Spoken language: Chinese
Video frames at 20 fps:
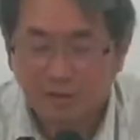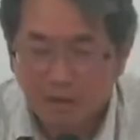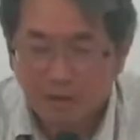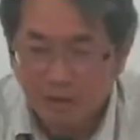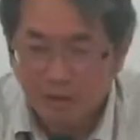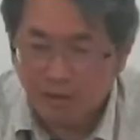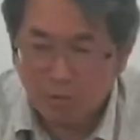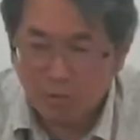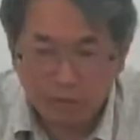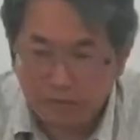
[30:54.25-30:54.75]

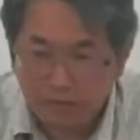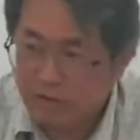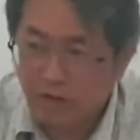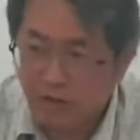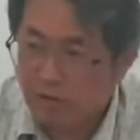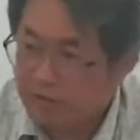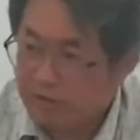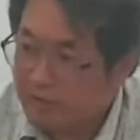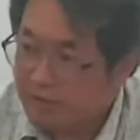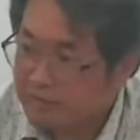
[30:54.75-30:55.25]
然后我今天又
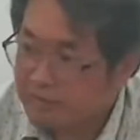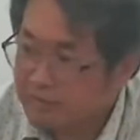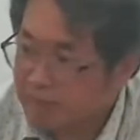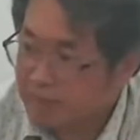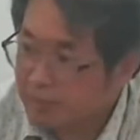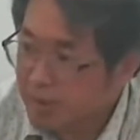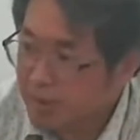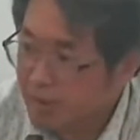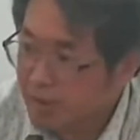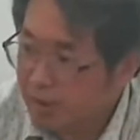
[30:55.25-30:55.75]
认识新
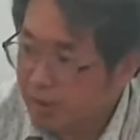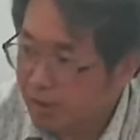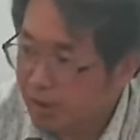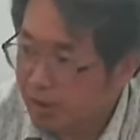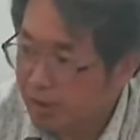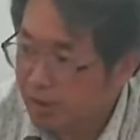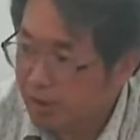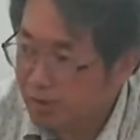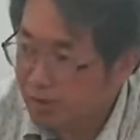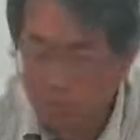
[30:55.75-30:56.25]
朋友，
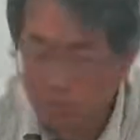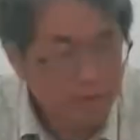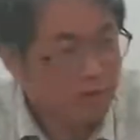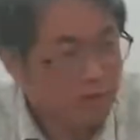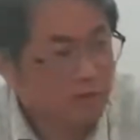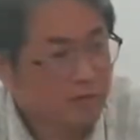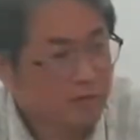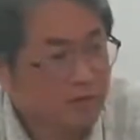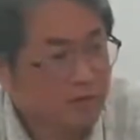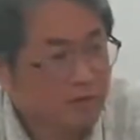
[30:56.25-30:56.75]
哦，又
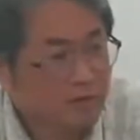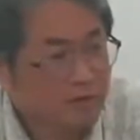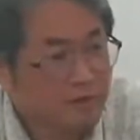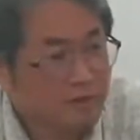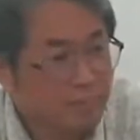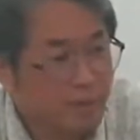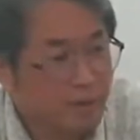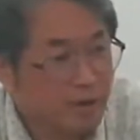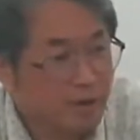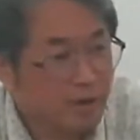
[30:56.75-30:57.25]
认识新
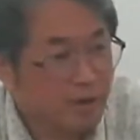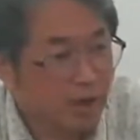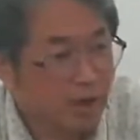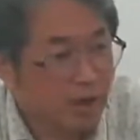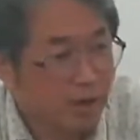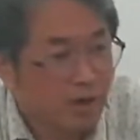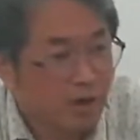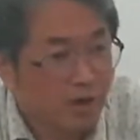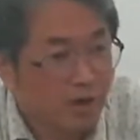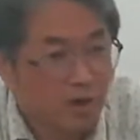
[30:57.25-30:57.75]
朋友，
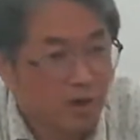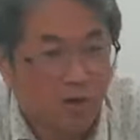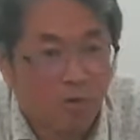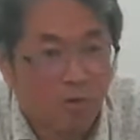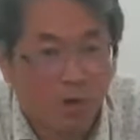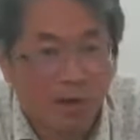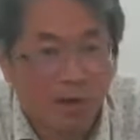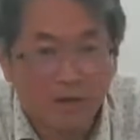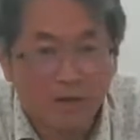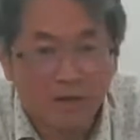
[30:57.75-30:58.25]
哦
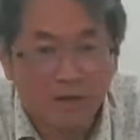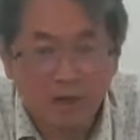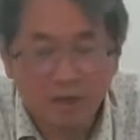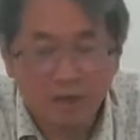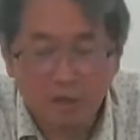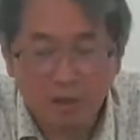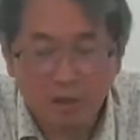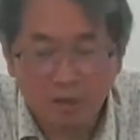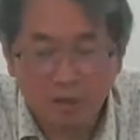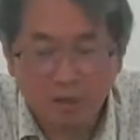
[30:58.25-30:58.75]
哇，他好
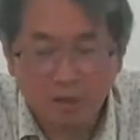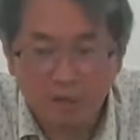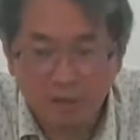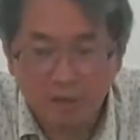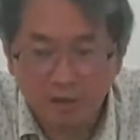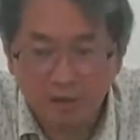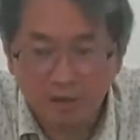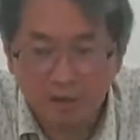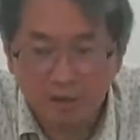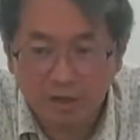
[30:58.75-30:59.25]
高兴
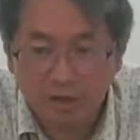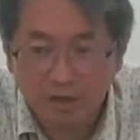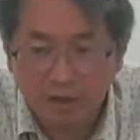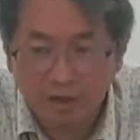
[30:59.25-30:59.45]
啊。